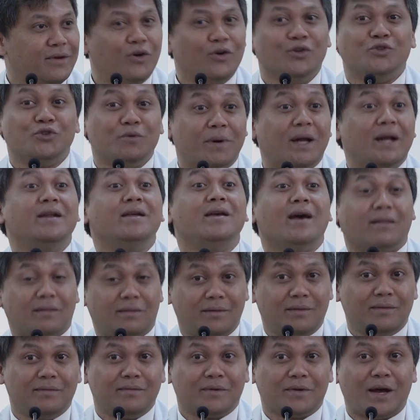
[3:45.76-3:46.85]
oh, coba lihat
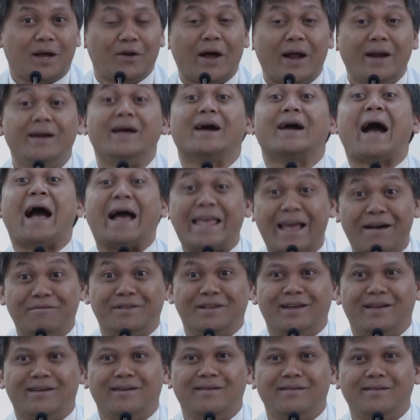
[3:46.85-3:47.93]
kalau Anda
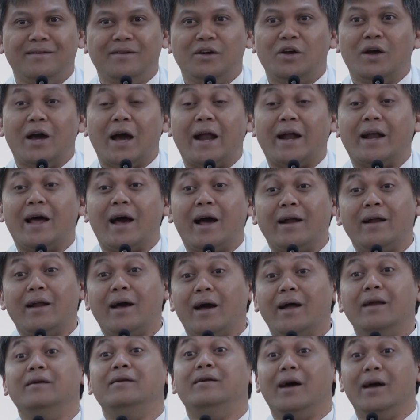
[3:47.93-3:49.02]
kayangnya ya anak-anak
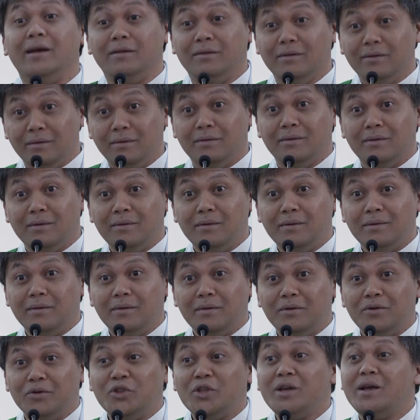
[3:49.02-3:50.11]
Anda itu
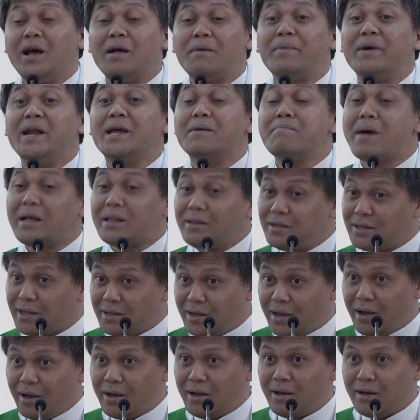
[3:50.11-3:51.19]
tinggal menikmati
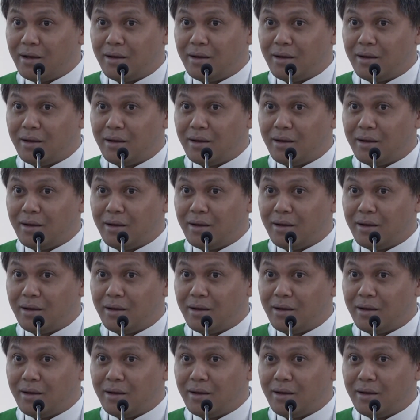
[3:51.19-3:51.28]
saja